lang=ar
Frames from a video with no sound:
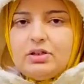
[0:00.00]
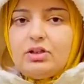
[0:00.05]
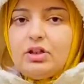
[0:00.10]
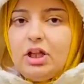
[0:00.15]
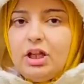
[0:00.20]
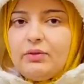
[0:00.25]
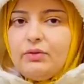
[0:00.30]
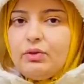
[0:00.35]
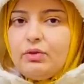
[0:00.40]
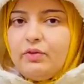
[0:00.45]

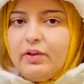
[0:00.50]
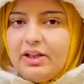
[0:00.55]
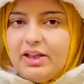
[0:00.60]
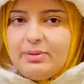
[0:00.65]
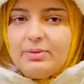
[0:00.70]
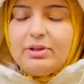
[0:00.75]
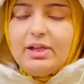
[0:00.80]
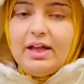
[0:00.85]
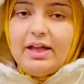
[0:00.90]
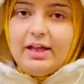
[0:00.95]
تعرفوا الفرق
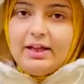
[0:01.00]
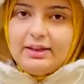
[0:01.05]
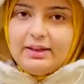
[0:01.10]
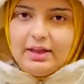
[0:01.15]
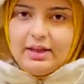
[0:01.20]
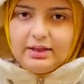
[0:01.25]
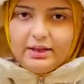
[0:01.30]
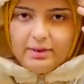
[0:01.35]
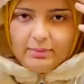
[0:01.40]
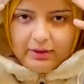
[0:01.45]
بين حاجات
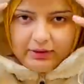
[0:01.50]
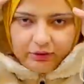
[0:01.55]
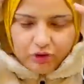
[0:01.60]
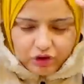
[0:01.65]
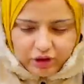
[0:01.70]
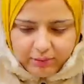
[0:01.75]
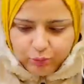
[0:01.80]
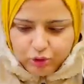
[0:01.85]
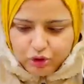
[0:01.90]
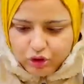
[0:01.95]
ثانيه ما عنديش
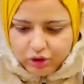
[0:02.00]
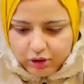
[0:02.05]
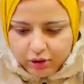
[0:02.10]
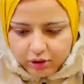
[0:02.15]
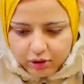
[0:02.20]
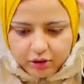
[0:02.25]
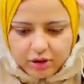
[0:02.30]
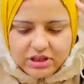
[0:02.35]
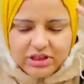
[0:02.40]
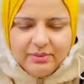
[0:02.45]
اي مشكله
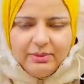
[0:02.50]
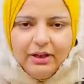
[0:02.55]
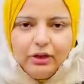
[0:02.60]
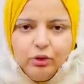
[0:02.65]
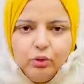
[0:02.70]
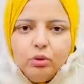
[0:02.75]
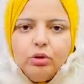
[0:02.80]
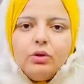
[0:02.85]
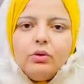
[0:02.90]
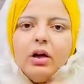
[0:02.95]
خالص
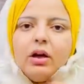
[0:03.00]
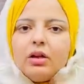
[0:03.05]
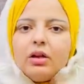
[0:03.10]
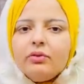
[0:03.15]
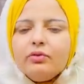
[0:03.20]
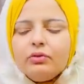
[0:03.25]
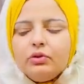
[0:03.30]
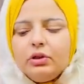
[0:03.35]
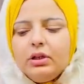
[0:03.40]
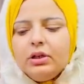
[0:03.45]
ابعتولي
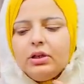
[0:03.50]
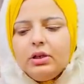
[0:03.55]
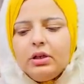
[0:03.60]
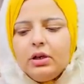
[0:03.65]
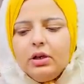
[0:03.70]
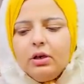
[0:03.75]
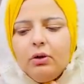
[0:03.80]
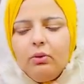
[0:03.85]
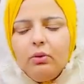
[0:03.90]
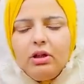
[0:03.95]
وعرفوني
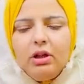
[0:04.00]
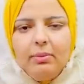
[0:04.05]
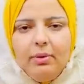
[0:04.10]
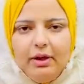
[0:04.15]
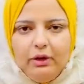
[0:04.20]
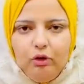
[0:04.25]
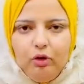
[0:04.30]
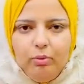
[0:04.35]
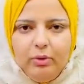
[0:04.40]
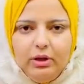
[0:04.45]
وانا
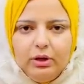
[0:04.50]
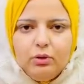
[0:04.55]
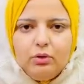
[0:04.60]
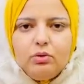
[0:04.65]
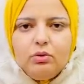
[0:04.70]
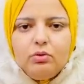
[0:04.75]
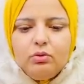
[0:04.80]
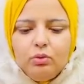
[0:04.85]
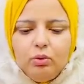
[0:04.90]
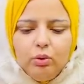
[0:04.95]
معاكم برده
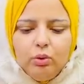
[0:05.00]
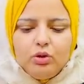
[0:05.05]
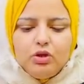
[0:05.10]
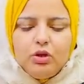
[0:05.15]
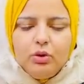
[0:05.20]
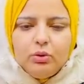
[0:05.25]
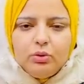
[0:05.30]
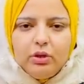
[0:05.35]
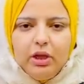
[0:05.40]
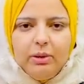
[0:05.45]
وكل سنه
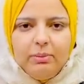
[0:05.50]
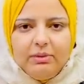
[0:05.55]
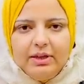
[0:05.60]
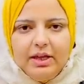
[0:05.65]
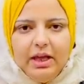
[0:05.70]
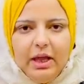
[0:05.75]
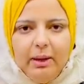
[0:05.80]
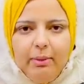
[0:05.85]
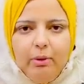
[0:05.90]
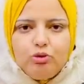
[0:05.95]
وانتم طيبين يا
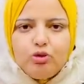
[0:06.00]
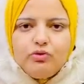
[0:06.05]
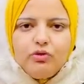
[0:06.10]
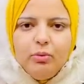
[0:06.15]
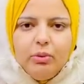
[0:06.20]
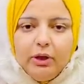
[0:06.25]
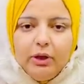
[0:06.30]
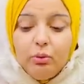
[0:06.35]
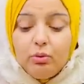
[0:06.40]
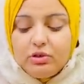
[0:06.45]
جماعه واشوفكم
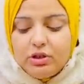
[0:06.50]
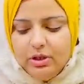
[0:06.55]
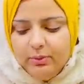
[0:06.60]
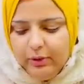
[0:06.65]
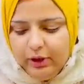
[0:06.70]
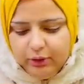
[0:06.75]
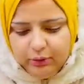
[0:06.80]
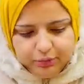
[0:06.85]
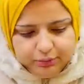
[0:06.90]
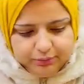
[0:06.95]
على خير والسلام
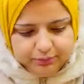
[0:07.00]
عليكم